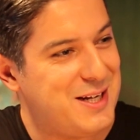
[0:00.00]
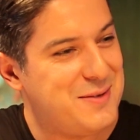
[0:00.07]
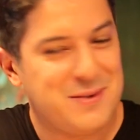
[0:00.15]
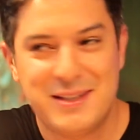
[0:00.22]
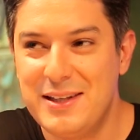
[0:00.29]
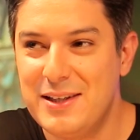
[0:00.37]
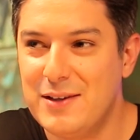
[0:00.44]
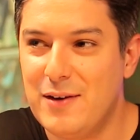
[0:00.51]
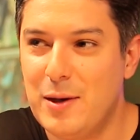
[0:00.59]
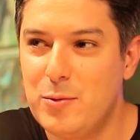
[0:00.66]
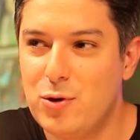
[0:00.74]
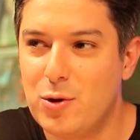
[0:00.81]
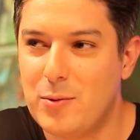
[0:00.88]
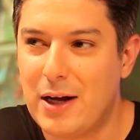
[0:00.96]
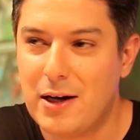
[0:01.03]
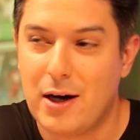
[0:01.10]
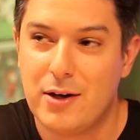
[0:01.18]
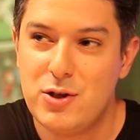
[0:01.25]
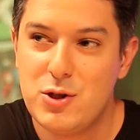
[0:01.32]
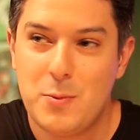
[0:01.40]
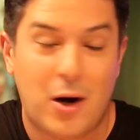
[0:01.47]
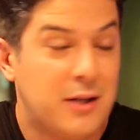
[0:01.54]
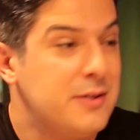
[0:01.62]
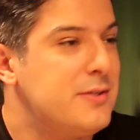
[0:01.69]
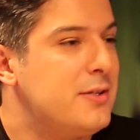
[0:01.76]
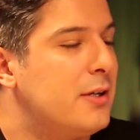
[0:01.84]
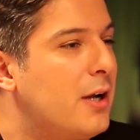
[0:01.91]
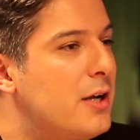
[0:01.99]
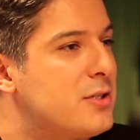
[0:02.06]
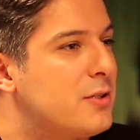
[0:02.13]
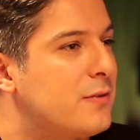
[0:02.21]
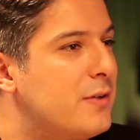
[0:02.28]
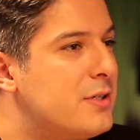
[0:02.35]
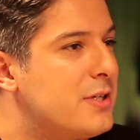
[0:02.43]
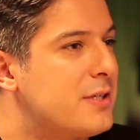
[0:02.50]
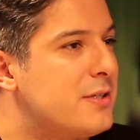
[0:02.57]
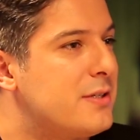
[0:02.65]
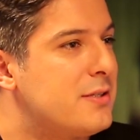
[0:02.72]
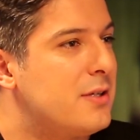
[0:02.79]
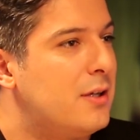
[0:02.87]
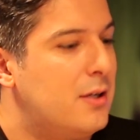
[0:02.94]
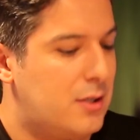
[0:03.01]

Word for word: ile birlikte devam ediyorum. Ya kardeşim hangisine karşılık vereceksiniz?